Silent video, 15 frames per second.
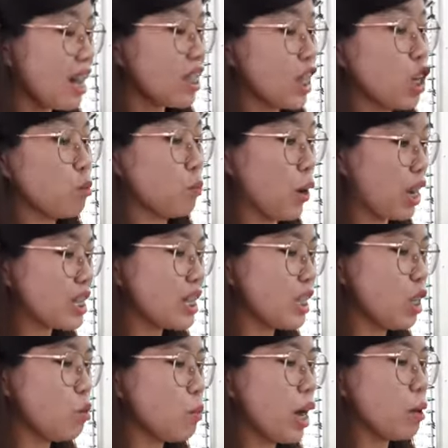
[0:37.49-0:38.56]
Think
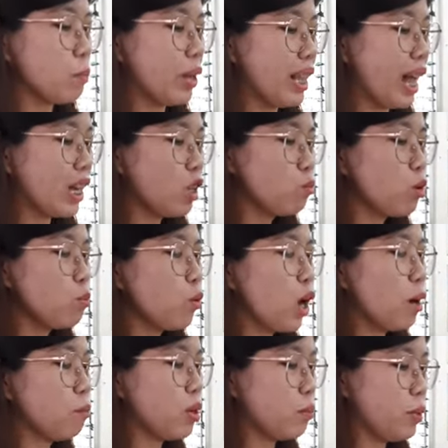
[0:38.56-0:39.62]
positive ay palagi mong
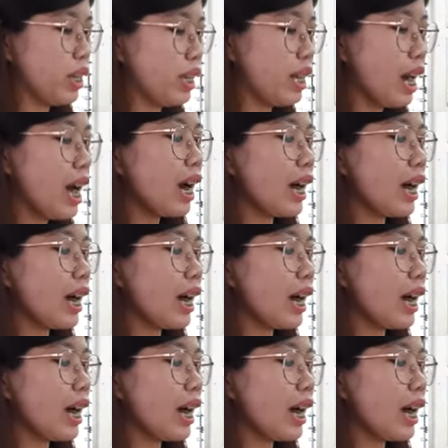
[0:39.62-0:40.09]
bukang bibig,